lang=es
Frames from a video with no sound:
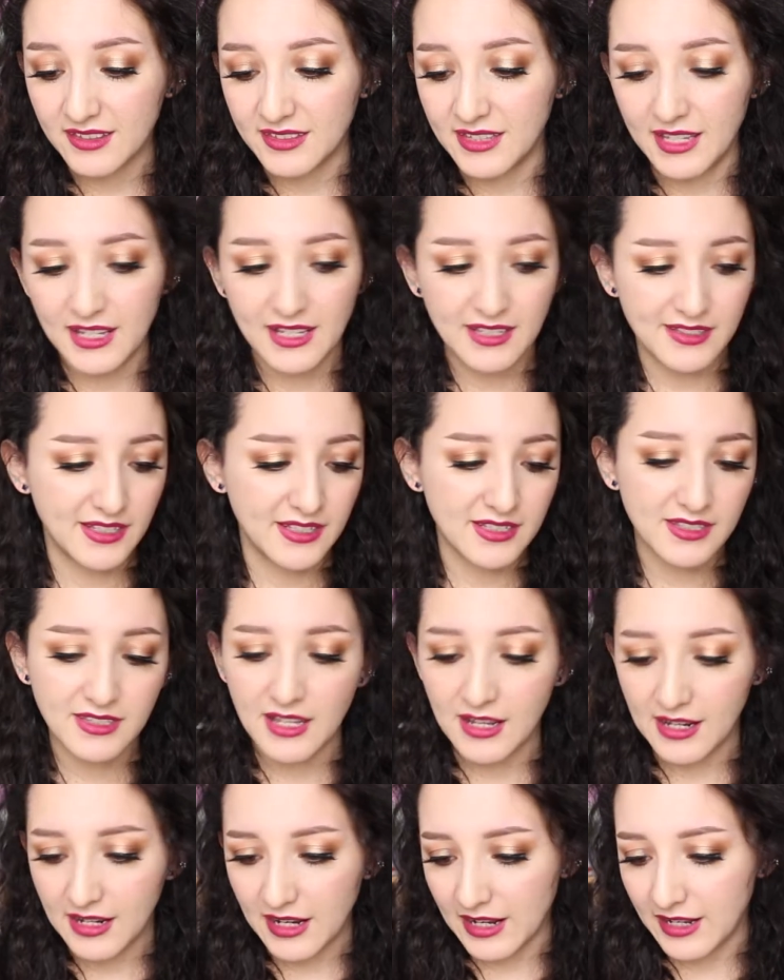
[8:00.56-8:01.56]
de que si
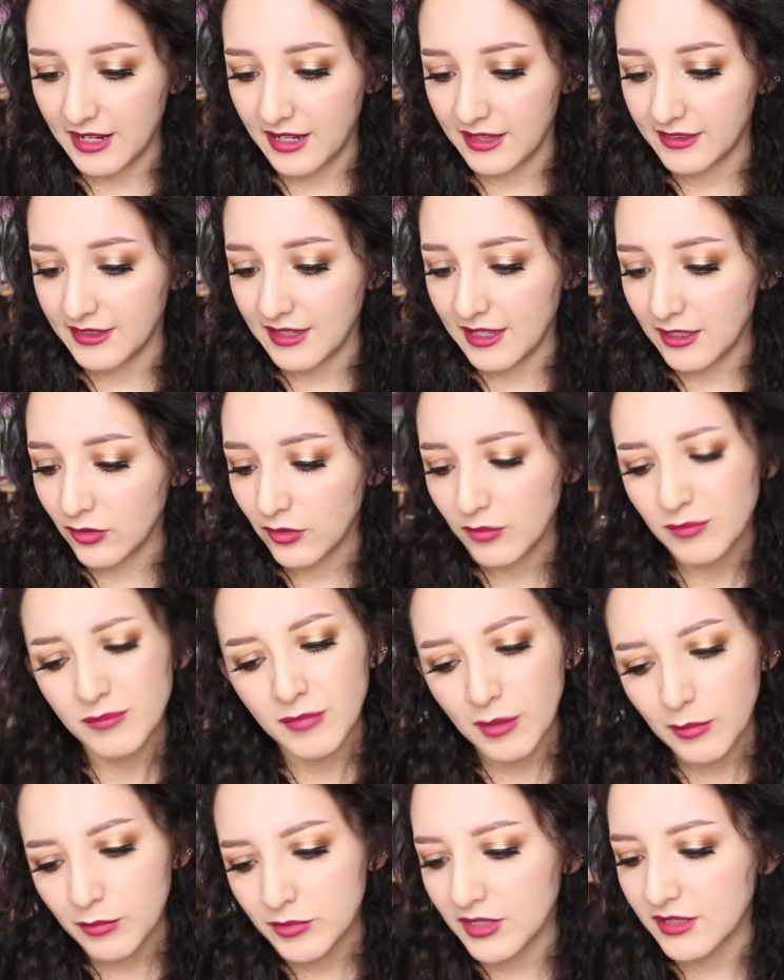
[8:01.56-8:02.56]
está calentando.
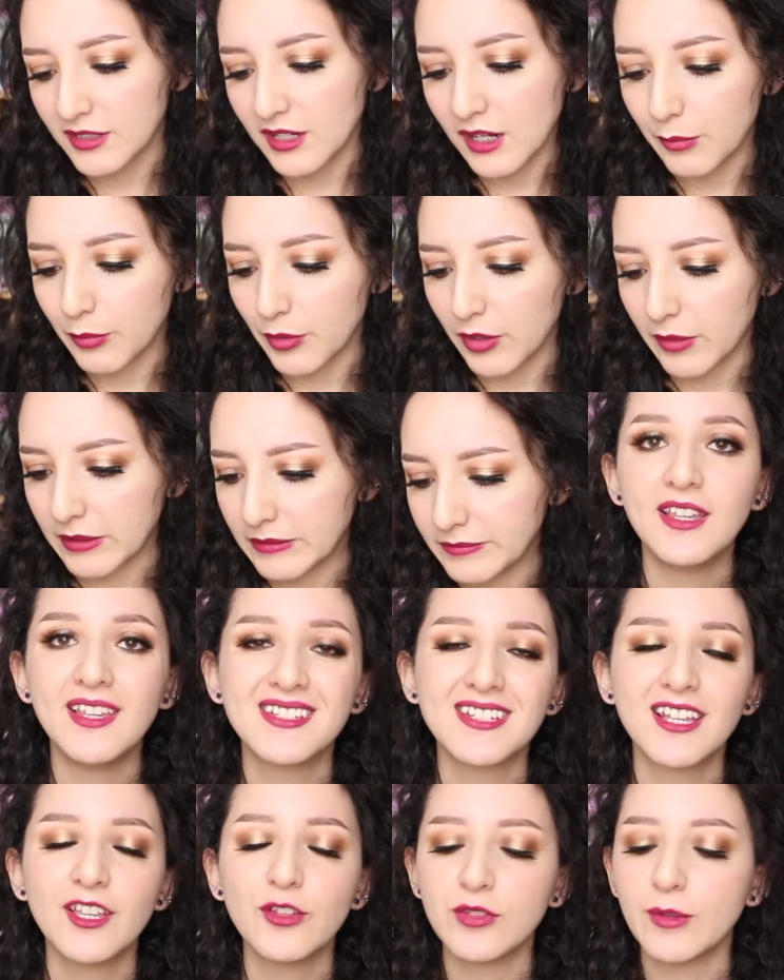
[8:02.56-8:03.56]
Vamos a hacer la prueba. Y
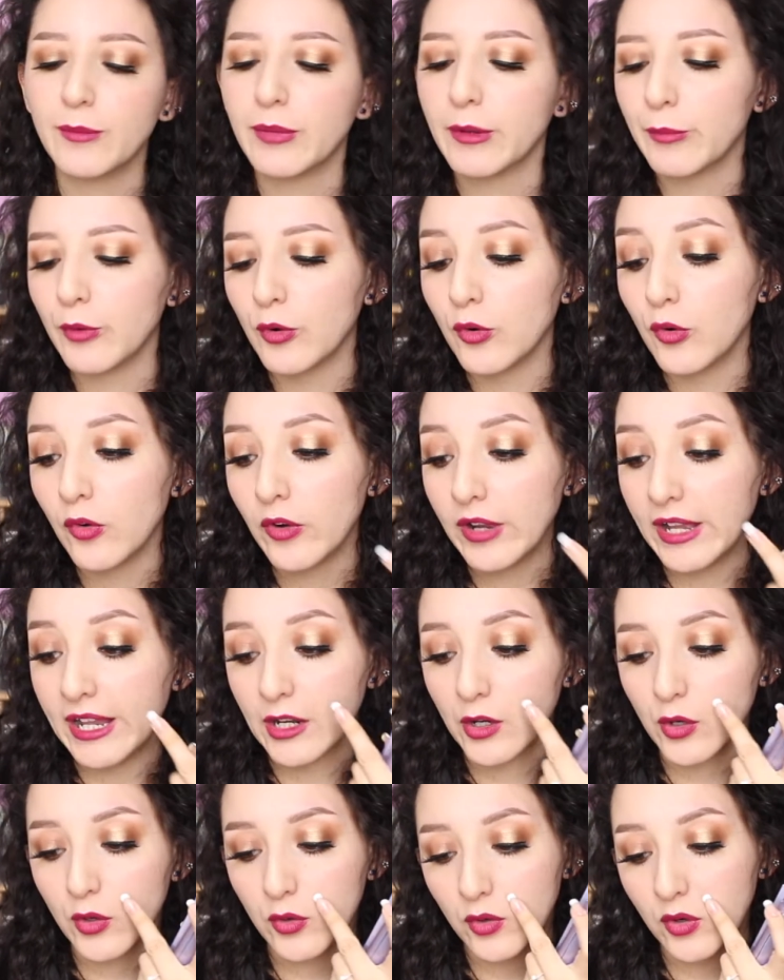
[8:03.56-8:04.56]
es que yo siempre pongo
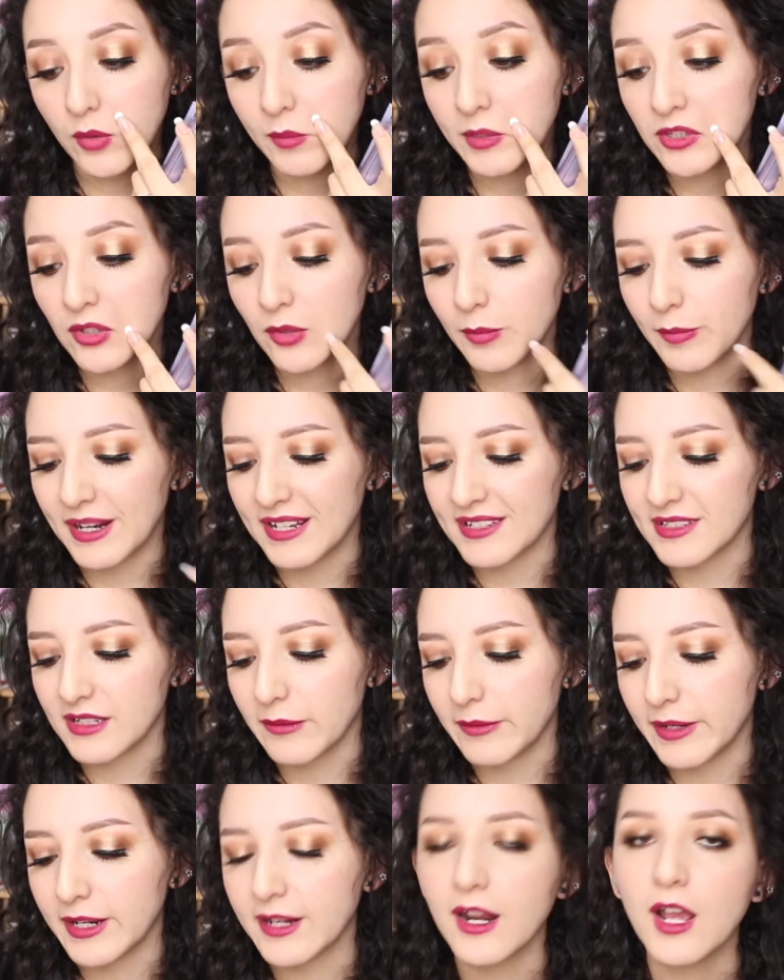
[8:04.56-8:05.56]
el cronómetro para
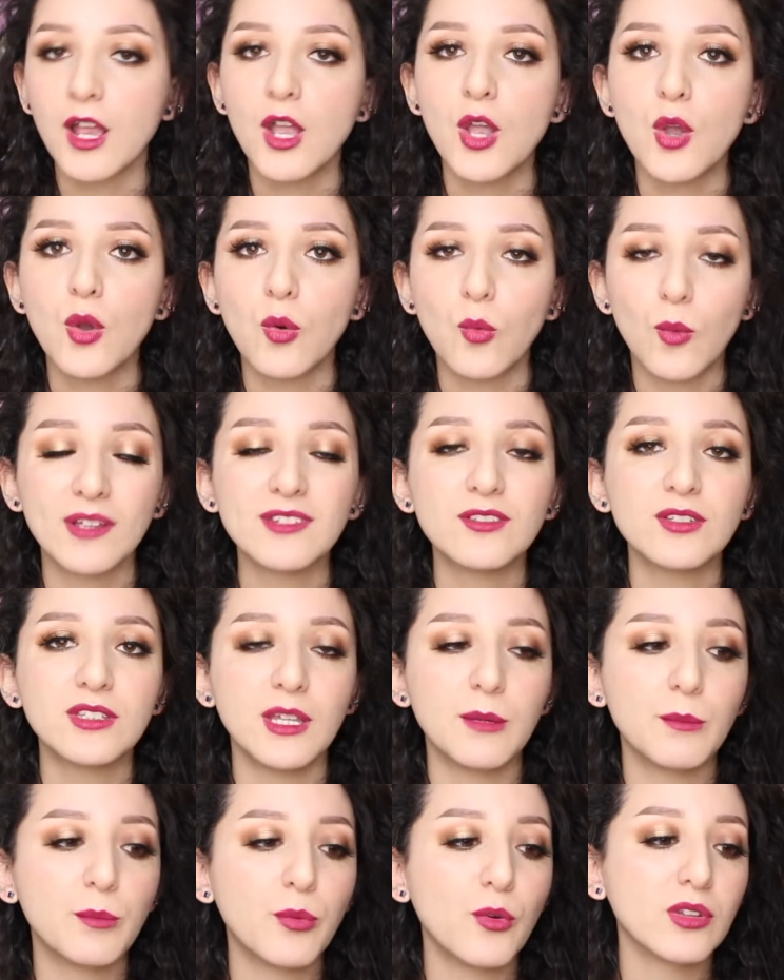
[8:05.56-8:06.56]
saber cuánto
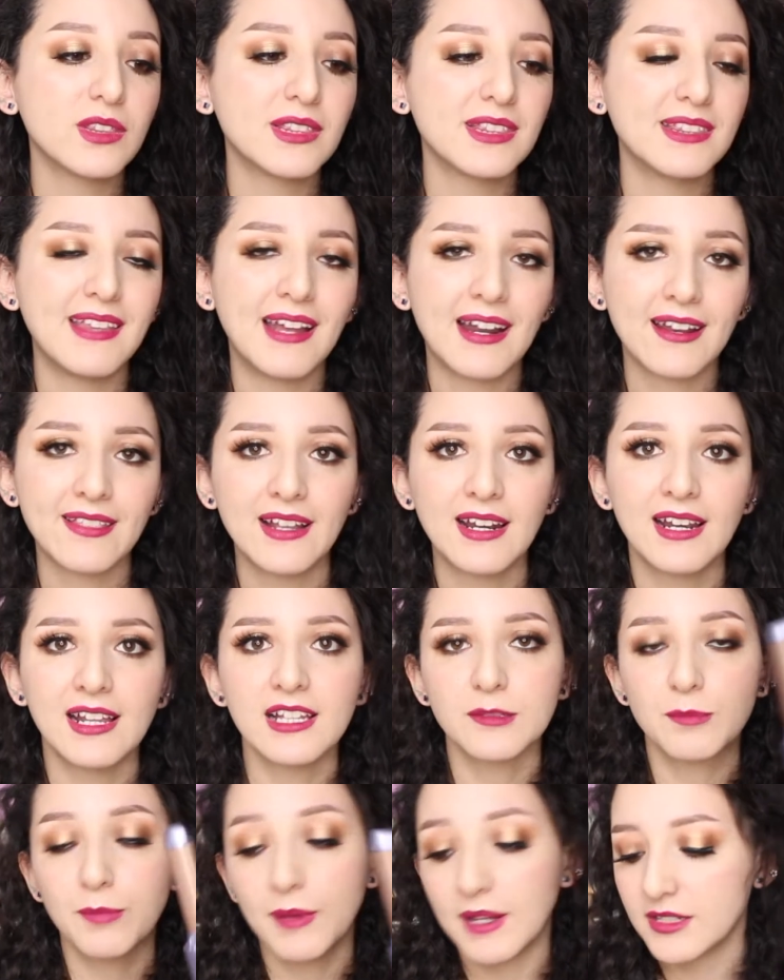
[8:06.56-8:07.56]
tiempo tardan
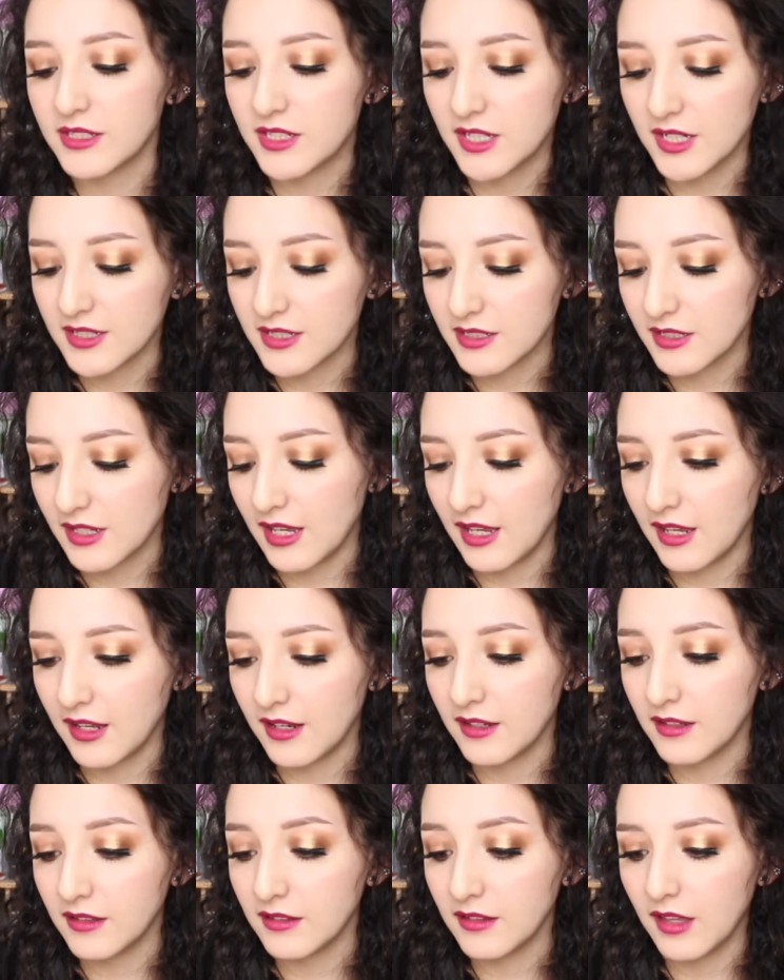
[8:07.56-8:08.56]
las planchas
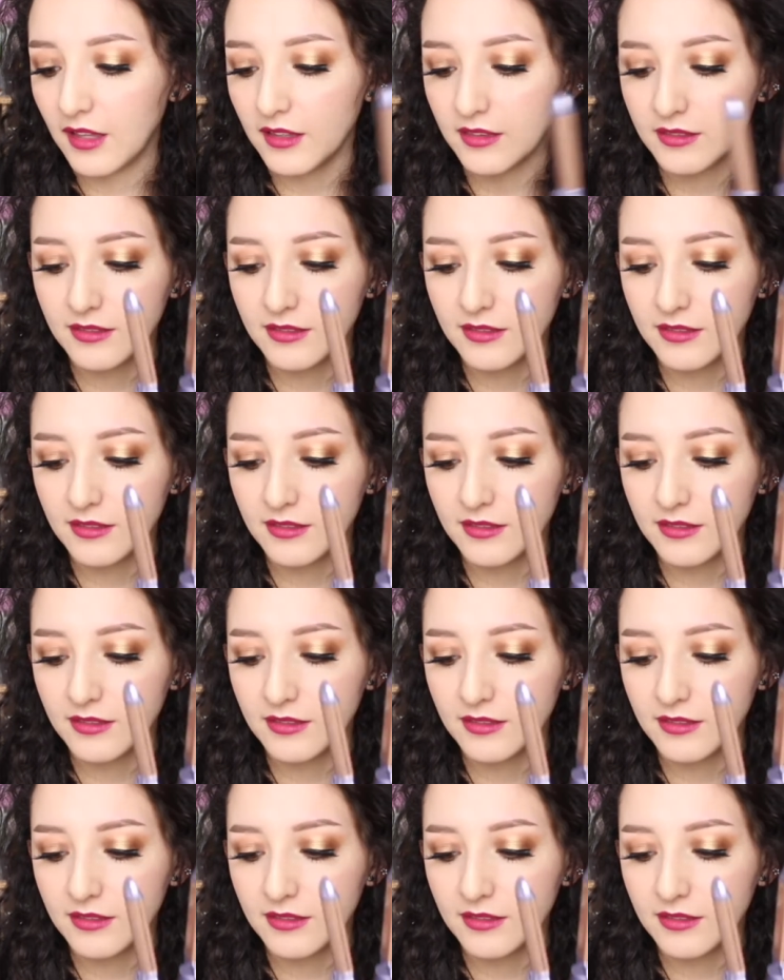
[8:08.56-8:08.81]
en